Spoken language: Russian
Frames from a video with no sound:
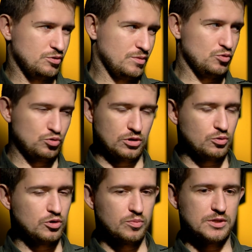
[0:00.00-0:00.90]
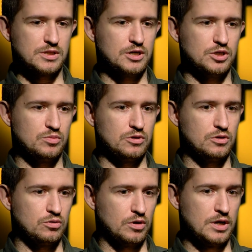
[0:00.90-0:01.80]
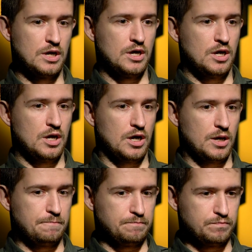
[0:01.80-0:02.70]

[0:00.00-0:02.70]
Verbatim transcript: он там тоже на годик постарше был, но э,